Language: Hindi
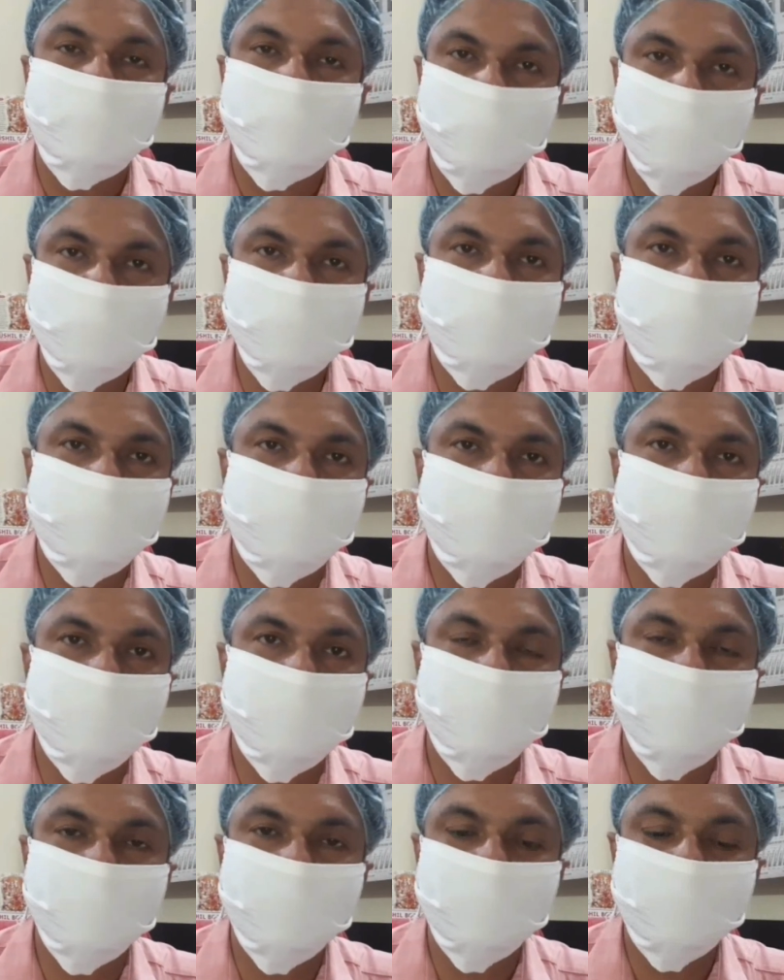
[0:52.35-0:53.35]
दो सब सेंटर
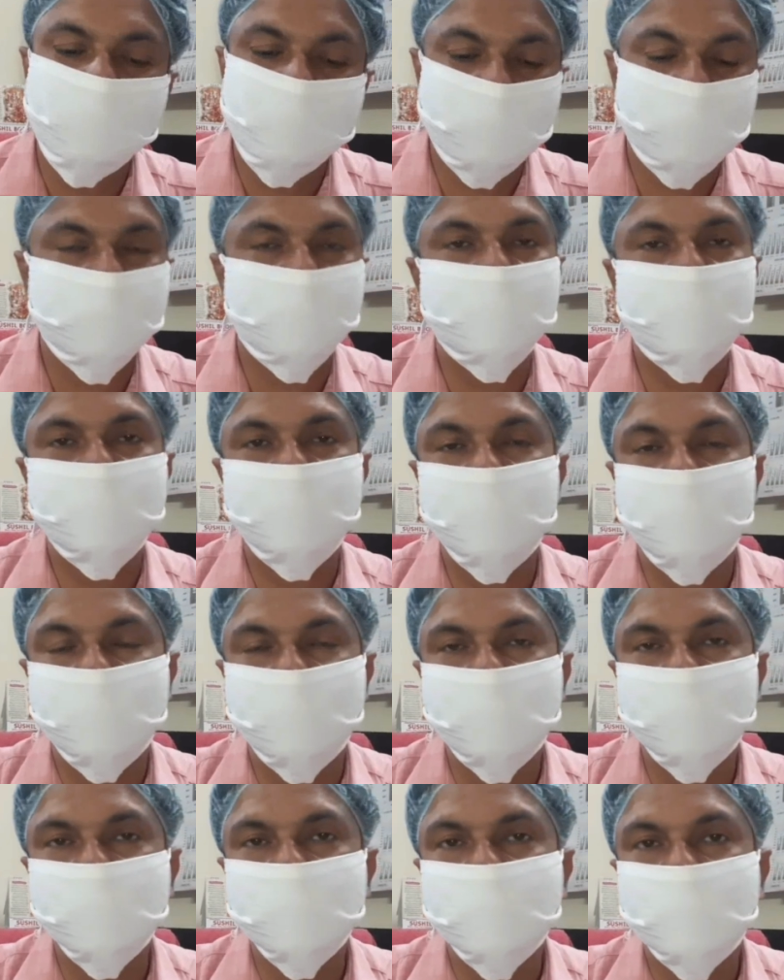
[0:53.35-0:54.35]
हैं सब सेंटर
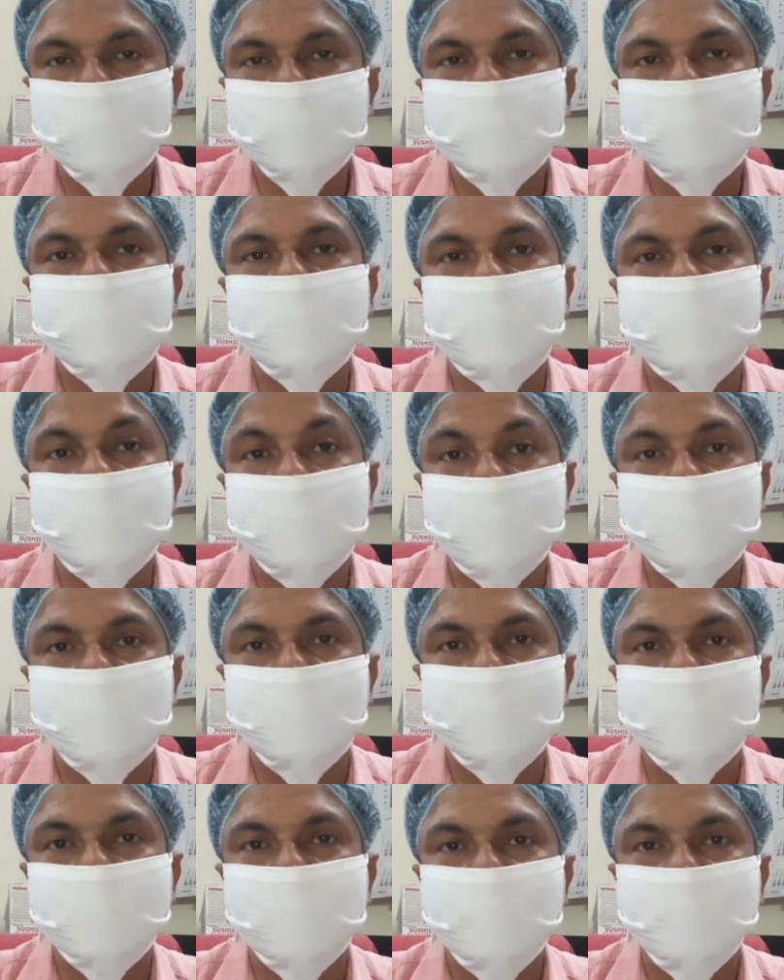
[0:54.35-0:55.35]
घिलौर और सब सेंटर
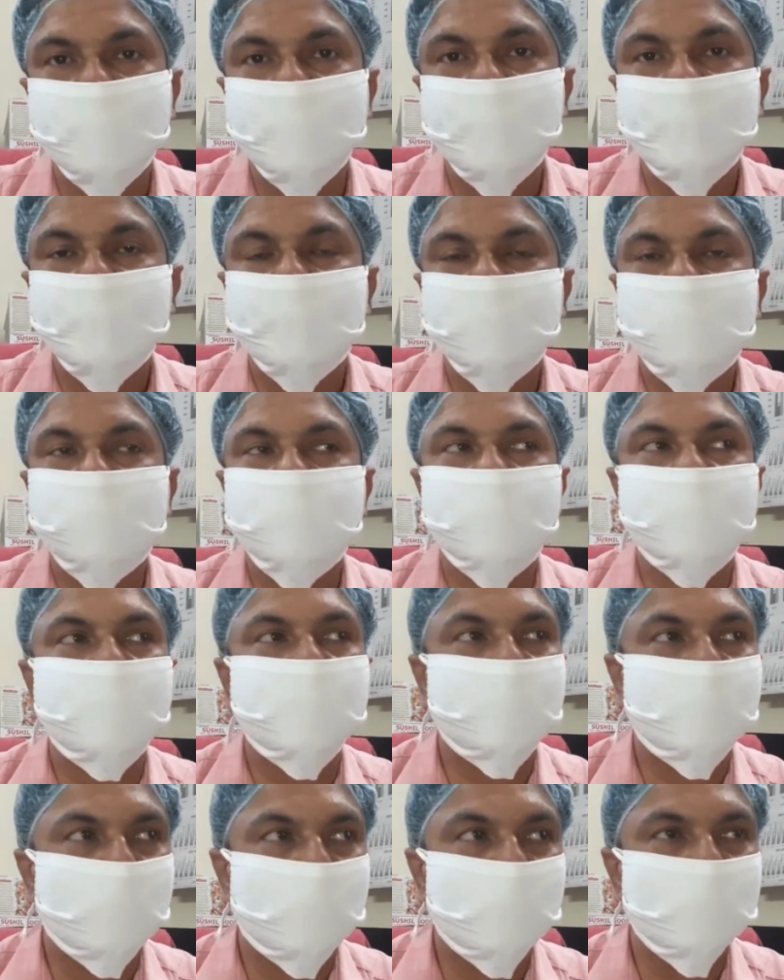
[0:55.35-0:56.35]
अलहार सब सेंटर
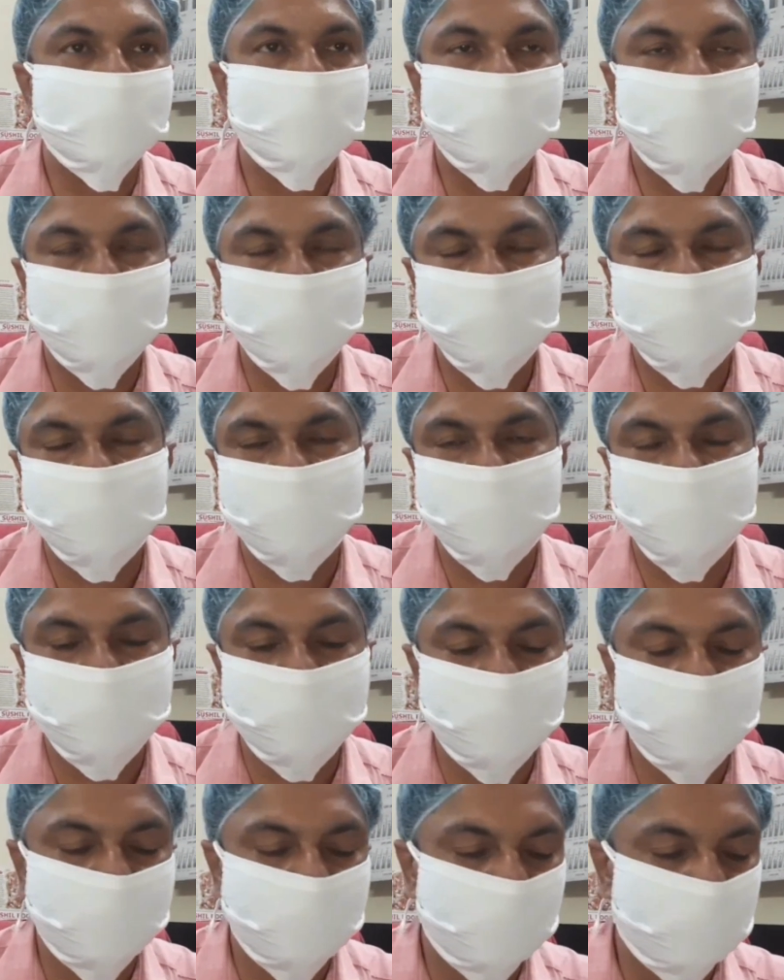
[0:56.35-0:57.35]
घिलौर जो है उसके अंदर
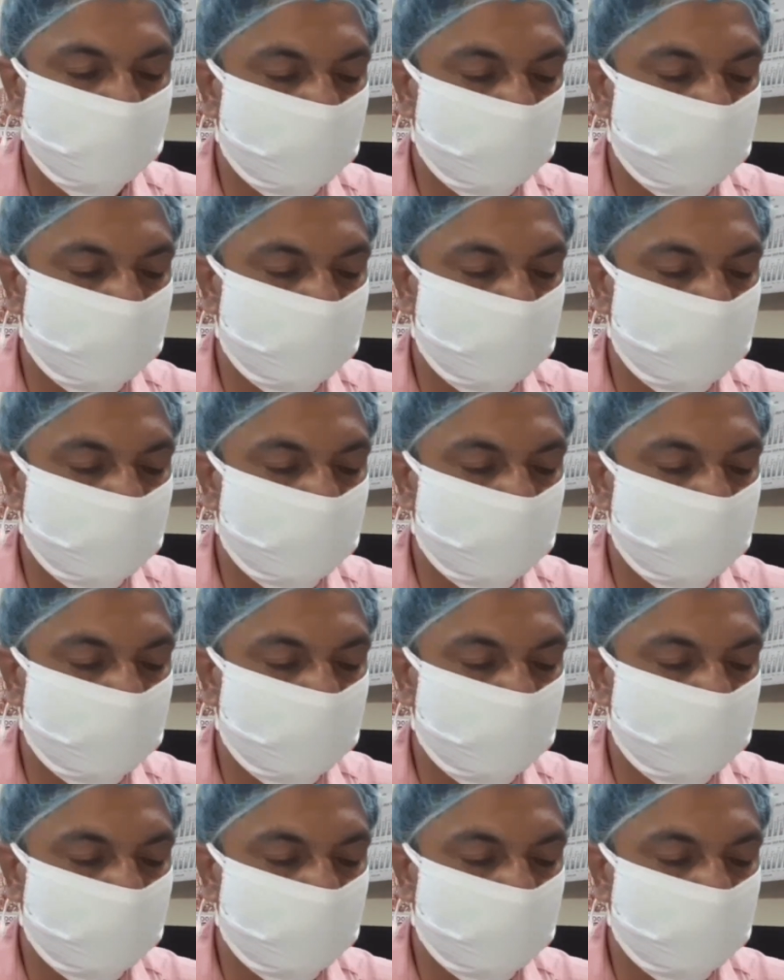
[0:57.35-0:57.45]
हमारे